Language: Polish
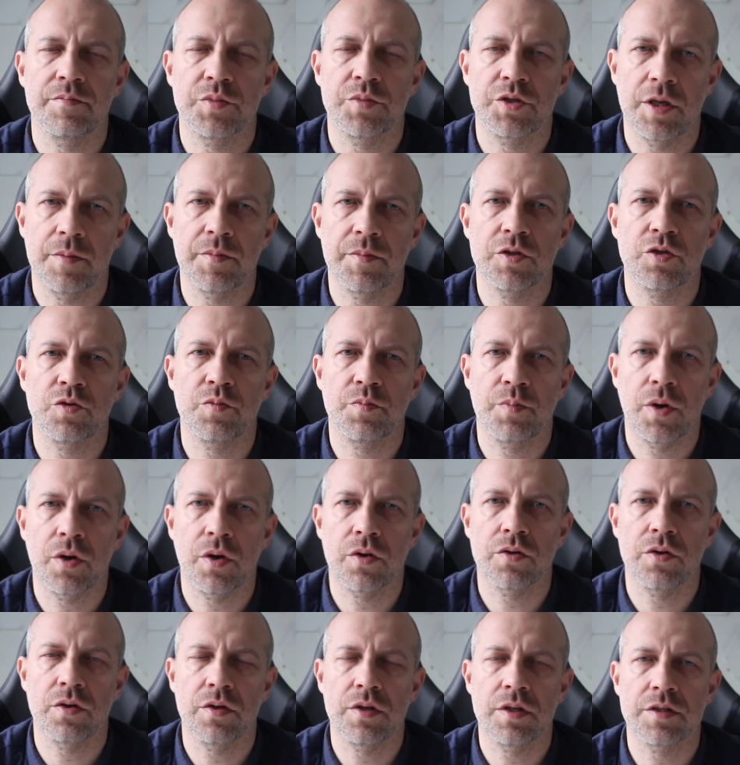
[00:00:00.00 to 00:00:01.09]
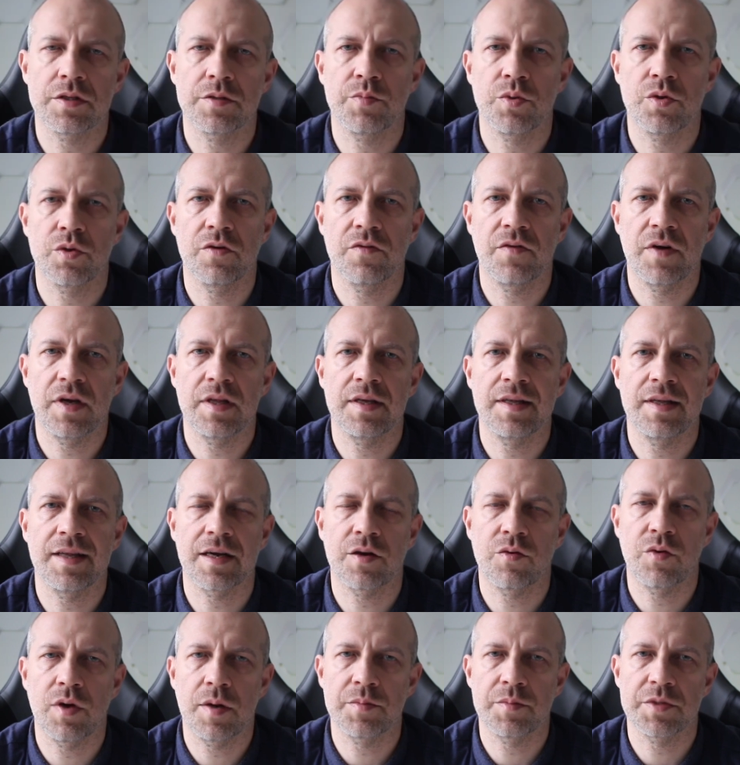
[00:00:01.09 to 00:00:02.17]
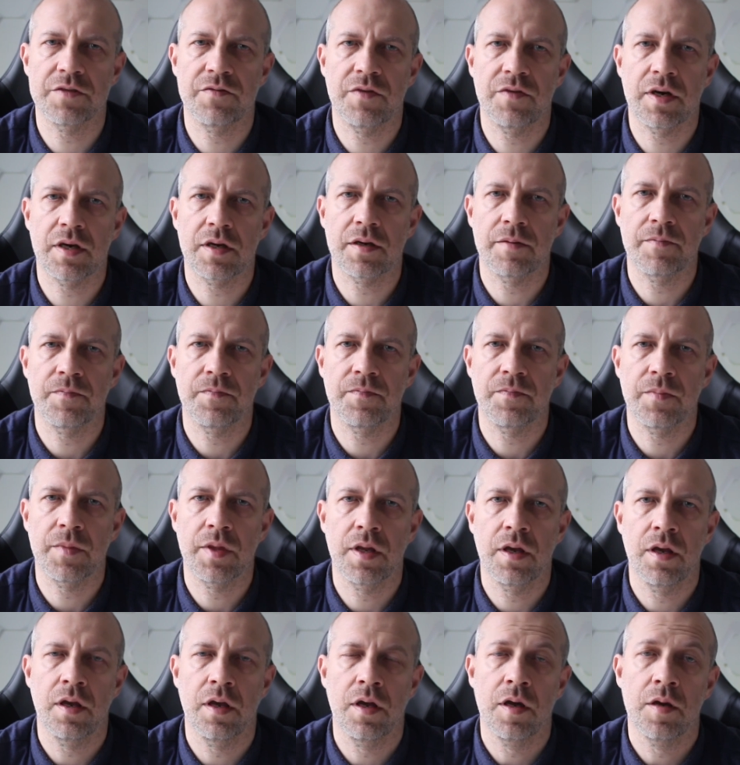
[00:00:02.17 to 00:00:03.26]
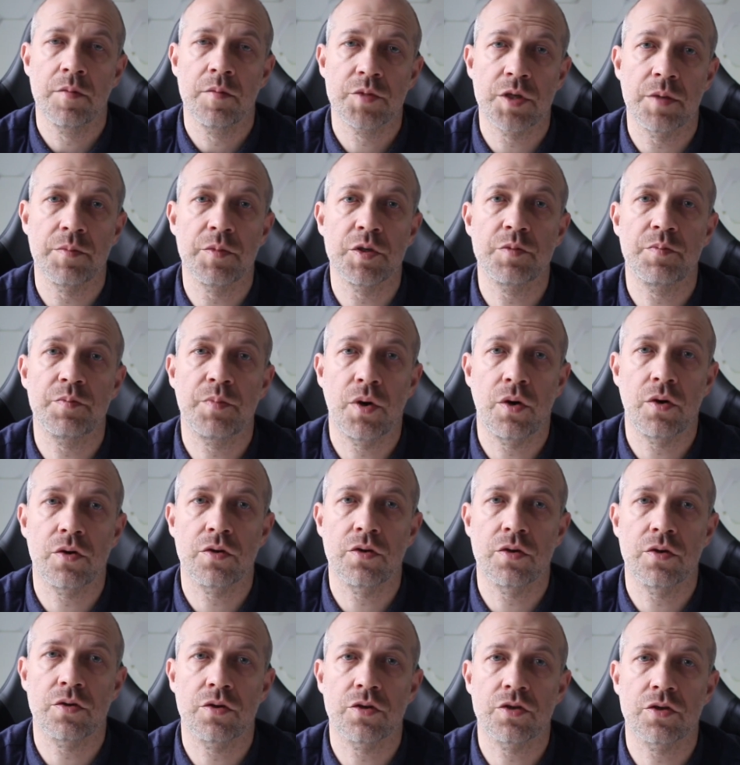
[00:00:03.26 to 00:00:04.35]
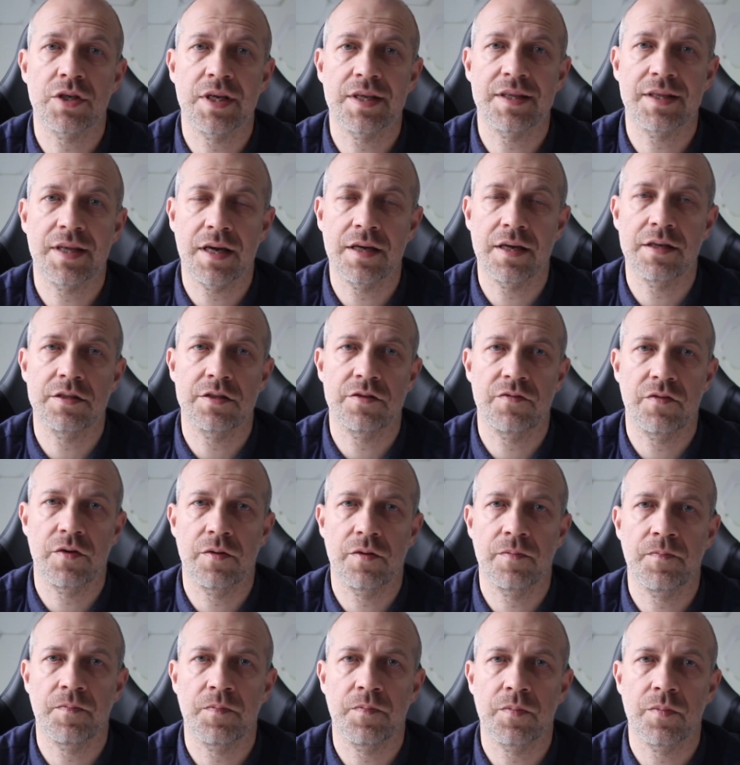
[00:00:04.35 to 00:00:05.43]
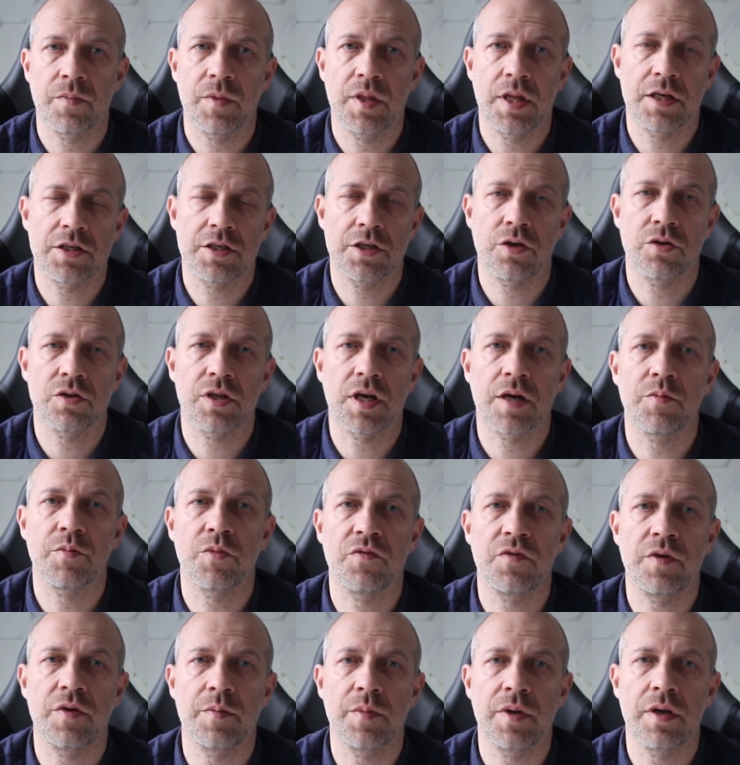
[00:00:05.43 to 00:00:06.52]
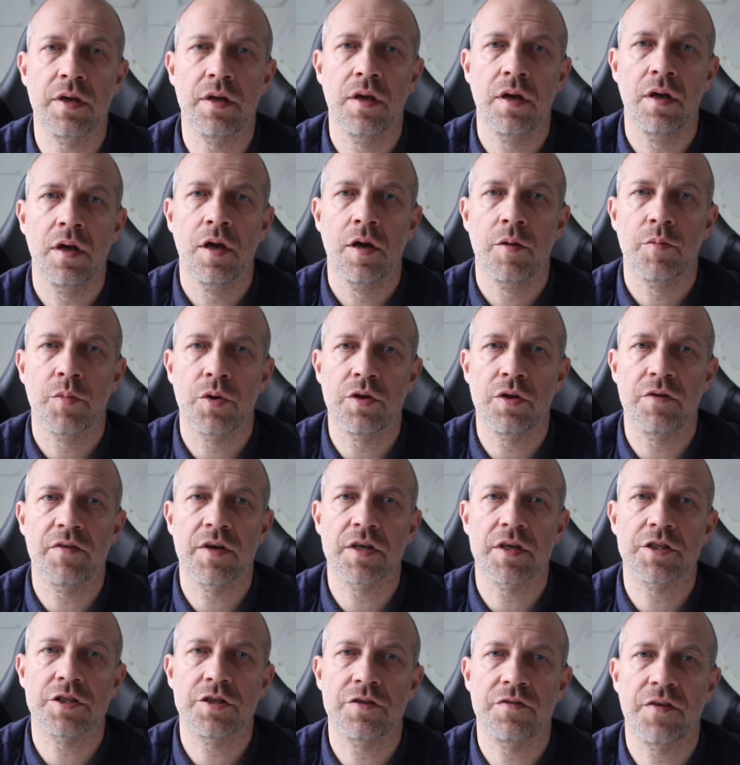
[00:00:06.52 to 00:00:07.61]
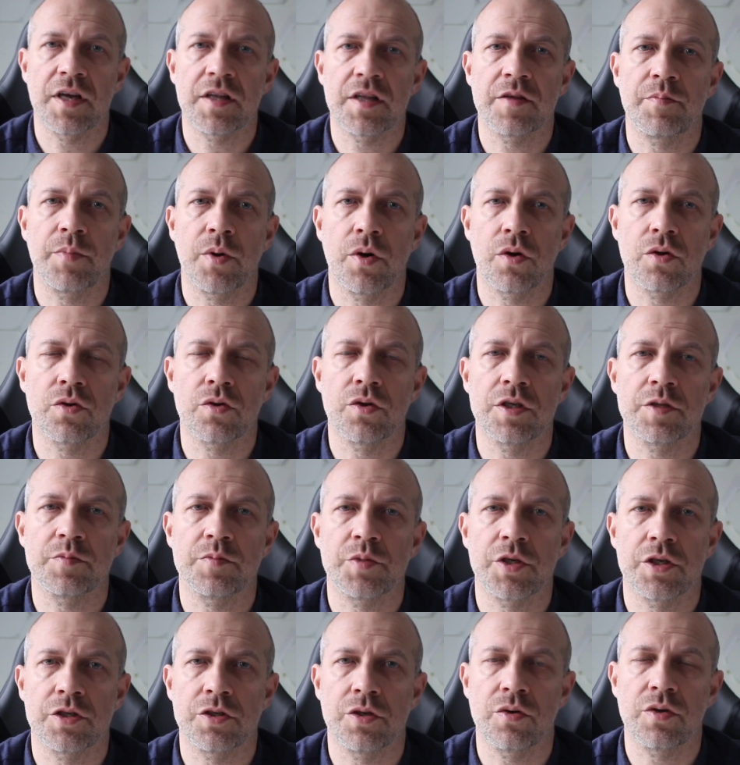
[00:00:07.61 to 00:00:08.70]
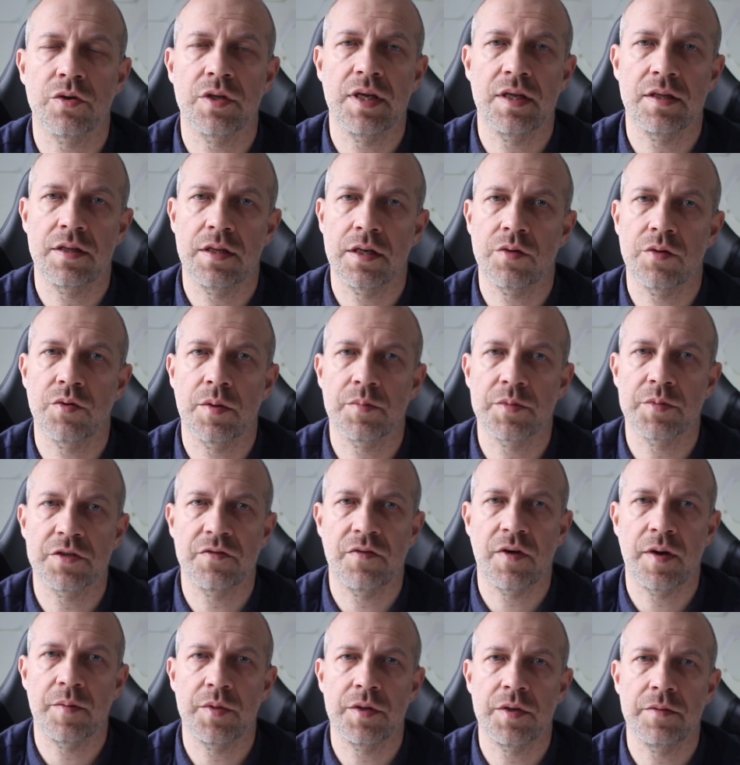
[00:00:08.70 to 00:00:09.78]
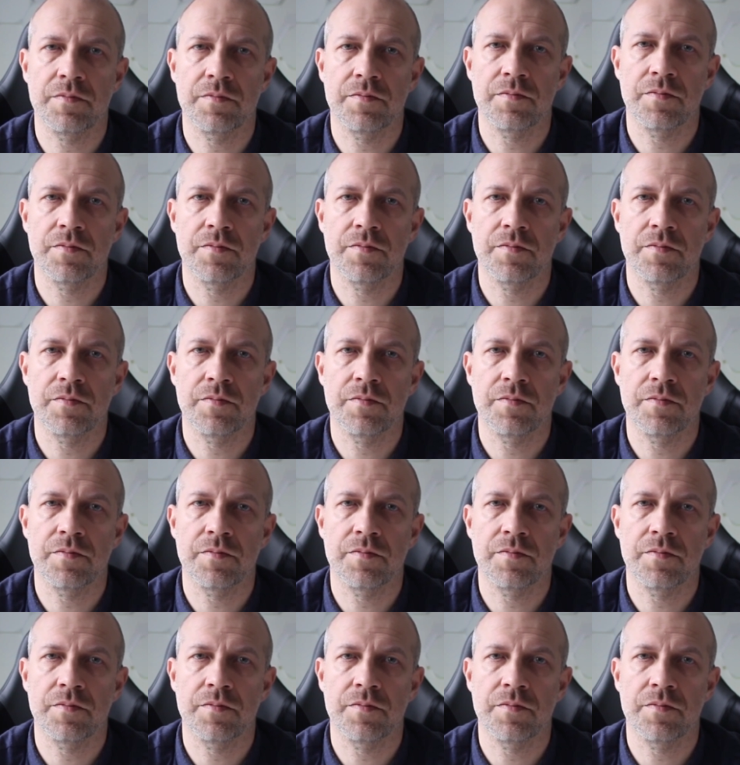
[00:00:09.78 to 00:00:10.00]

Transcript: Przemysł porno jest zbudowany na kłamstwach. Przemysł porno to szataństwo. Dlaczego tak mówimy? Ponieważ świat porno jest przesiąknięty kłamstwami.